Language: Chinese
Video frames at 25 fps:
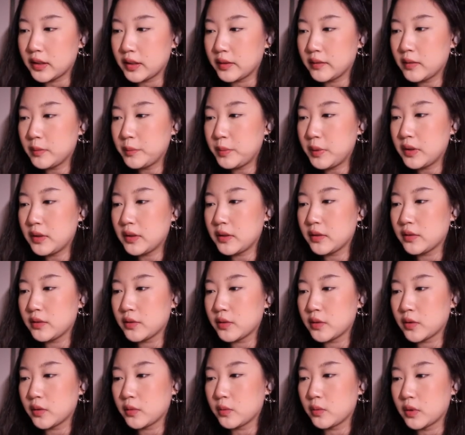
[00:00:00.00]
因为毕竟
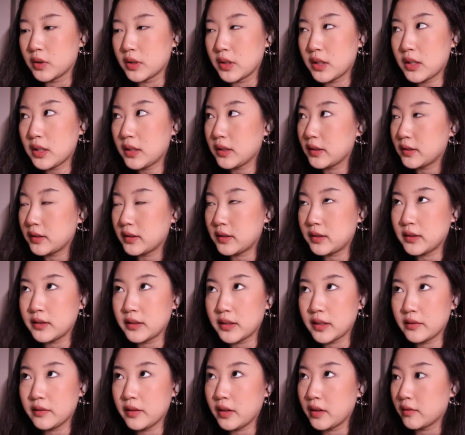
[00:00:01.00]
就是我上一期
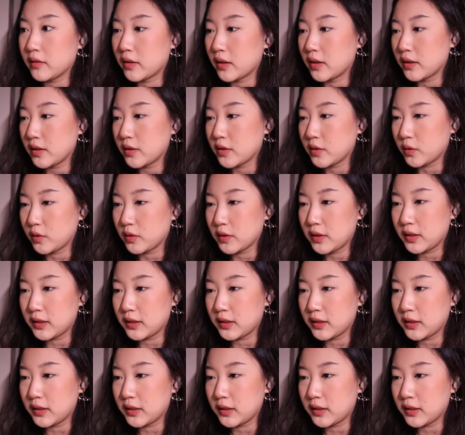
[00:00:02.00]
结尾玩的时候，